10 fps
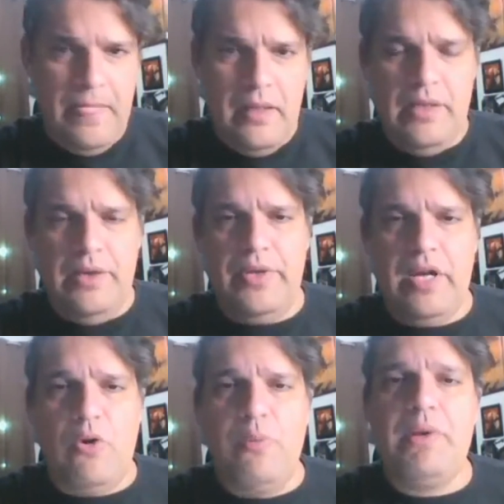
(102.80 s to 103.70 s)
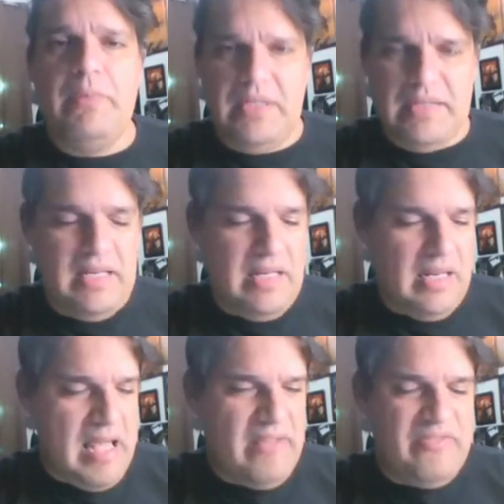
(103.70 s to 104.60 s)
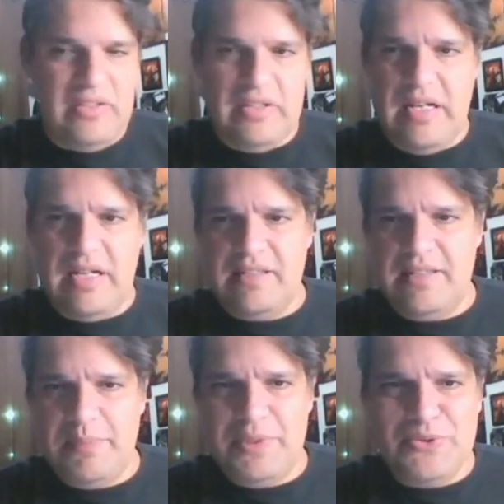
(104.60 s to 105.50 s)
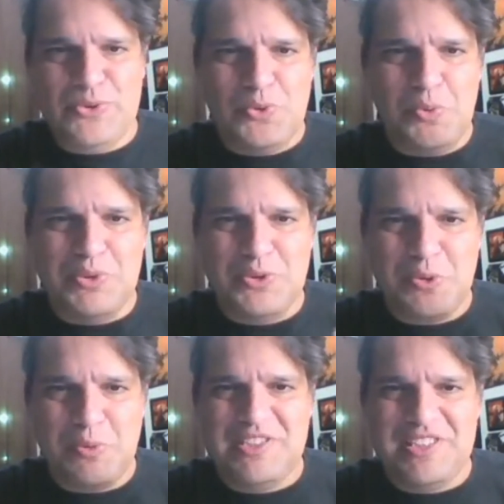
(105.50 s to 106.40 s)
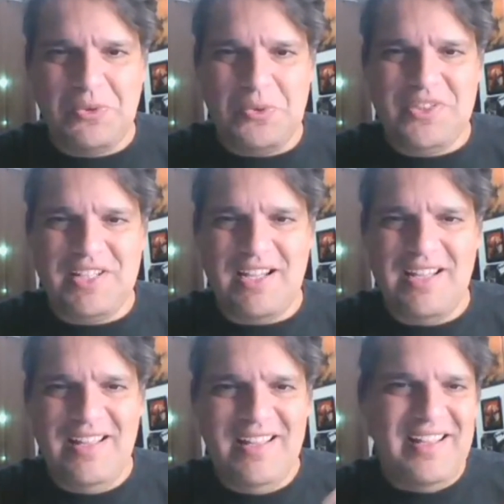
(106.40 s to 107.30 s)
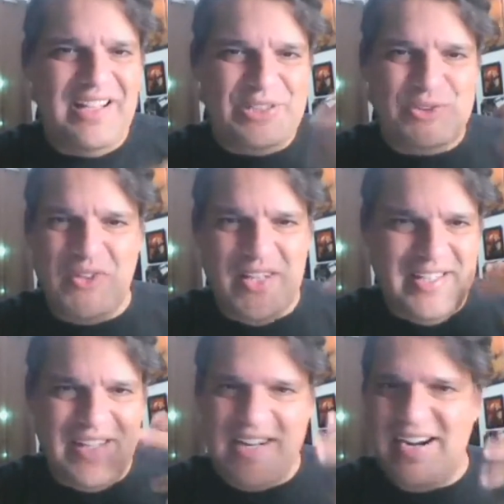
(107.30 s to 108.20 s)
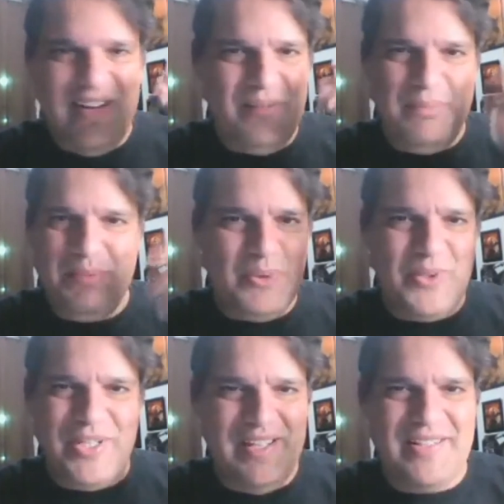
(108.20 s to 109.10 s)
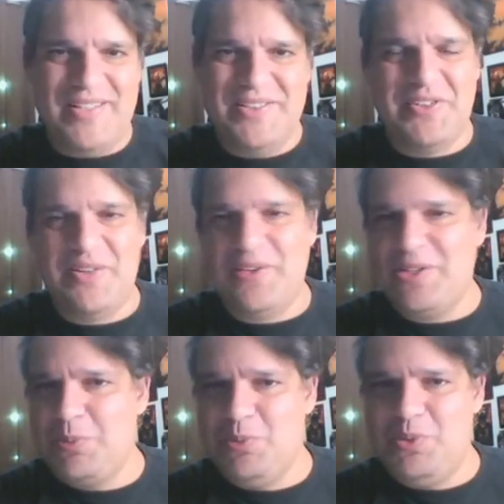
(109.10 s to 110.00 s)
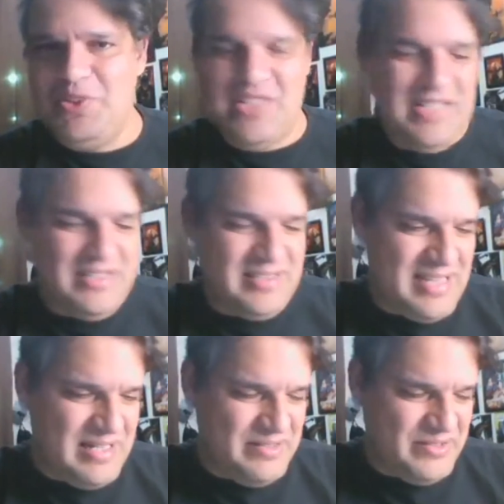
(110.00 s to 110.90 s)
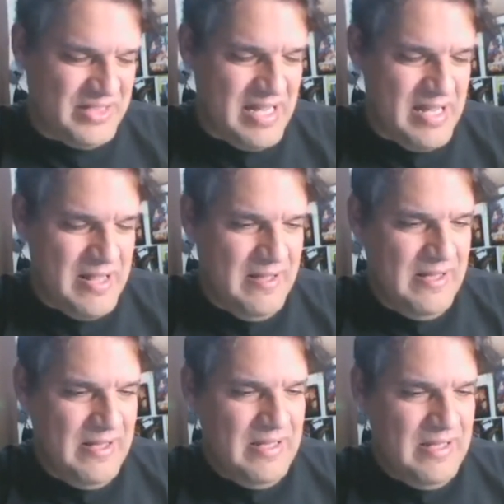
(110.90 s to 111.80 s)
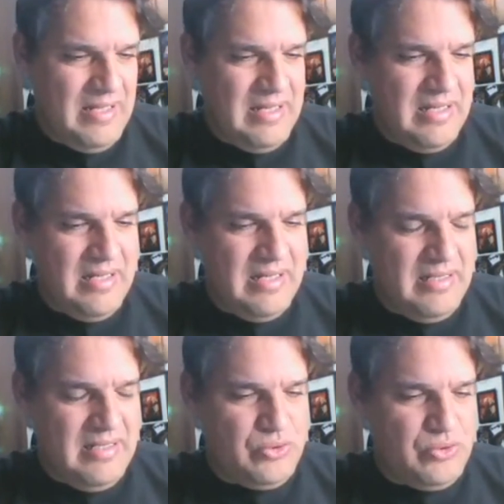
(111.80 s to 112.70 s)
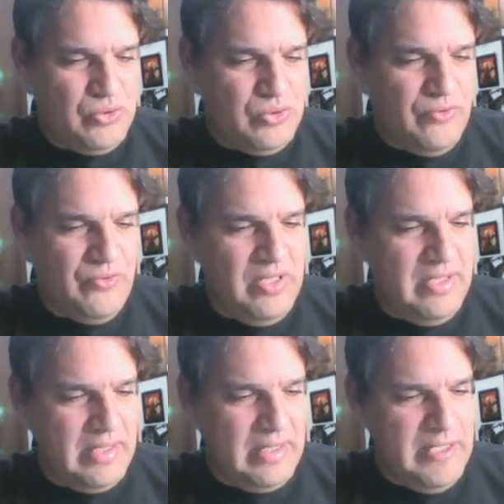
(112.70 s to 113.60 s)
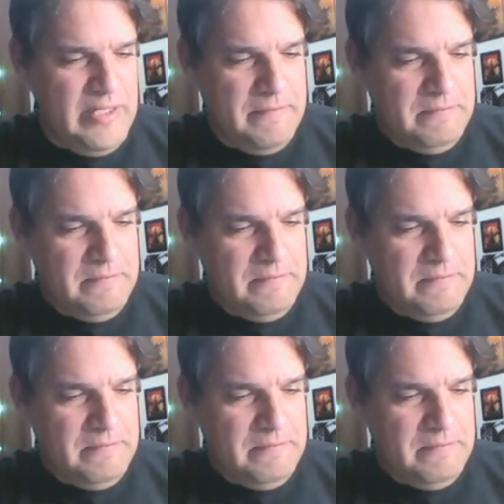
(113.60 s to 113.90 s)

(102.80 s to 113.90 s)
eu ia complementar na live, tá? Até peço desculpas que eu comecei a contar a história da Carla, me empolguei, que é uma história que eu acho muito engraçado, tá? É, deixa eu só ver aqui